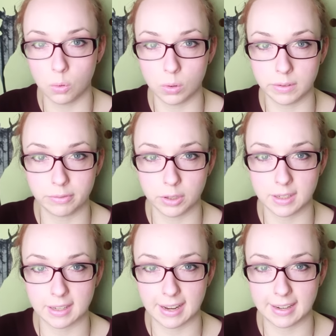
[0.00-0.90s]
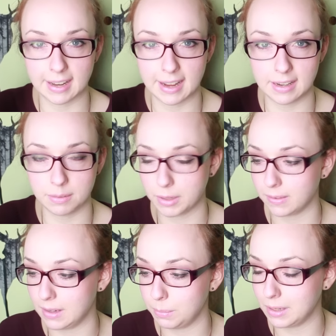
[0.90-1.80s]
Und für die drei kleinen mit
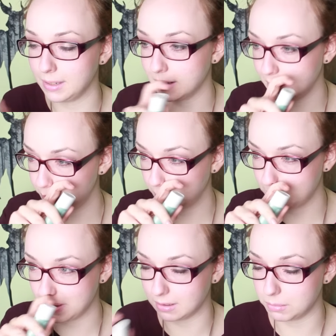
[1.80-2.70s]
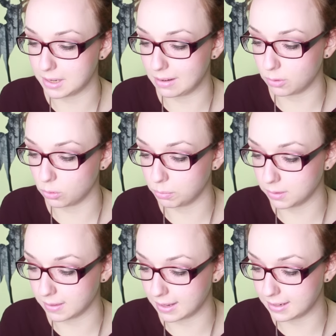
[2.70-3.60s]
10 Milliliter hatte ich bei Ebay, glaube ich, 11 Euro
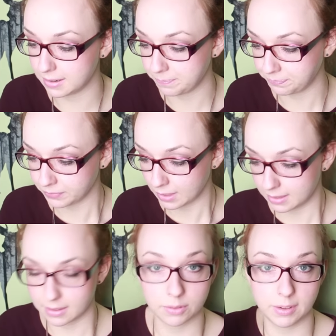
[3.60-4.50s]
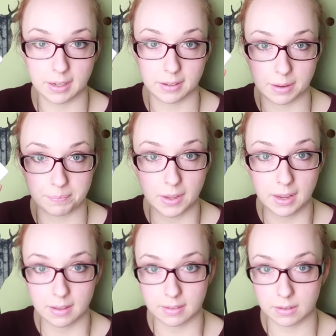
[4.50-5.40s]
bezahlt. Deswegen, ja.
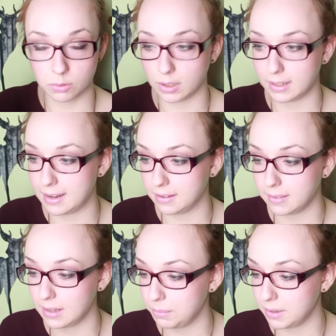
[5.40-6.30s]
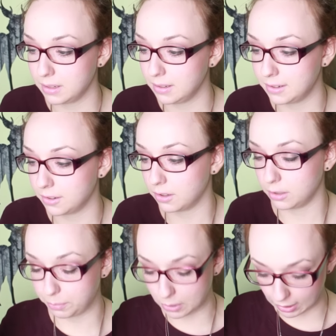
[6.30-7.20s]
Das ist so eine kleine 10 Milliliter.
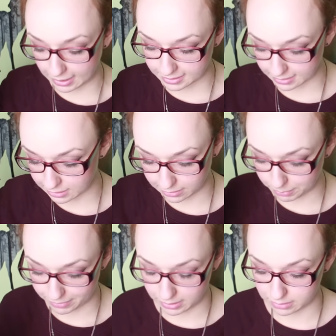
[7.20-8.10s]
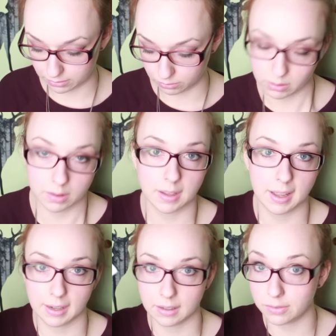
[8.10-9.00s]
Ich brauche eigentlich da nichts mehr weiter dazu zu sagen.